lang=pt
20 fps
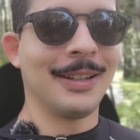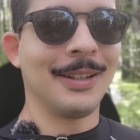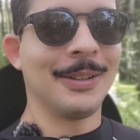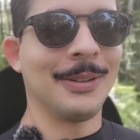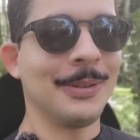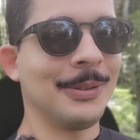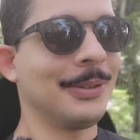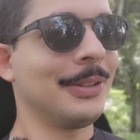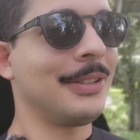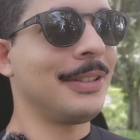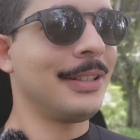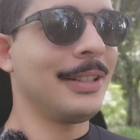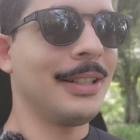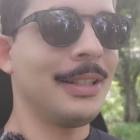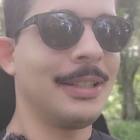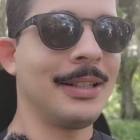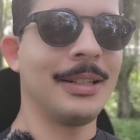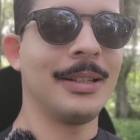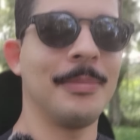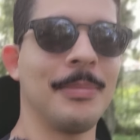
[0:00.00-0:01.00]

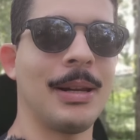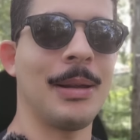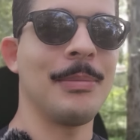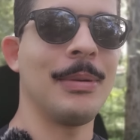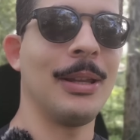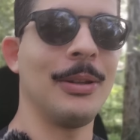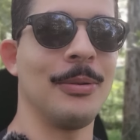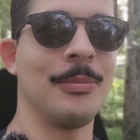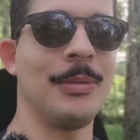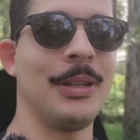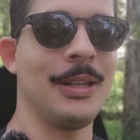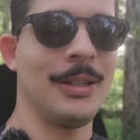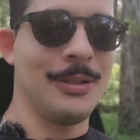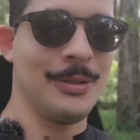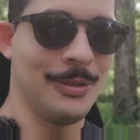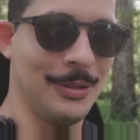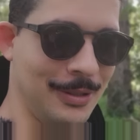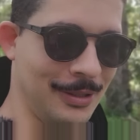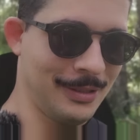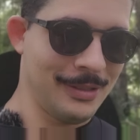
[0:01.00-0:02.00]
Hoje mim é
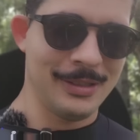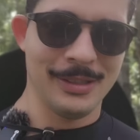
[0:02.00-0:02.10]
domingo,